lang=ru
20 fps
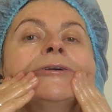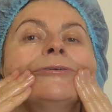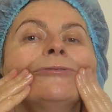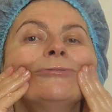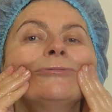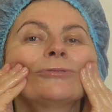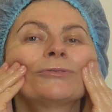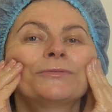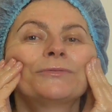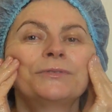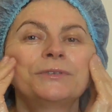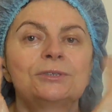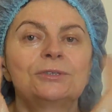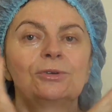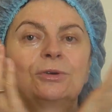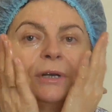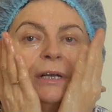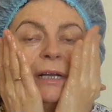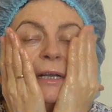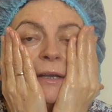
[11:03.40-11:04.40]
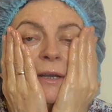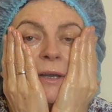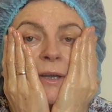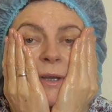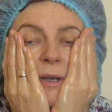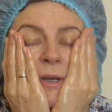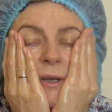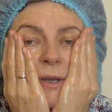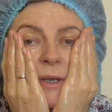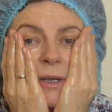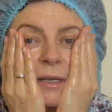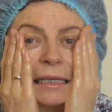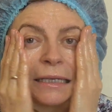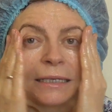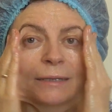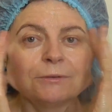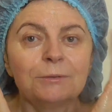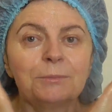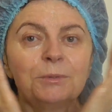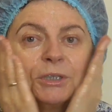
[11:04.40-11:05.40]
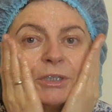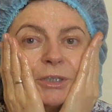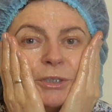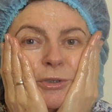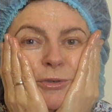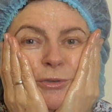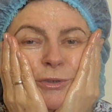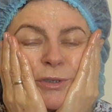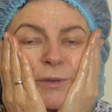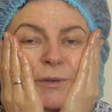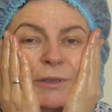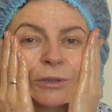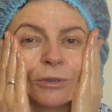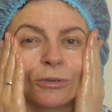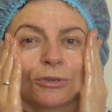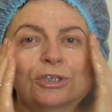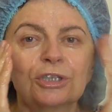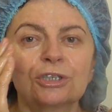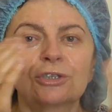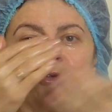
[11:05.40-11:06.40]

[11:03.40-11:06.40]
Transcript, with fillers: Вот, все вы будете чувствовать то же,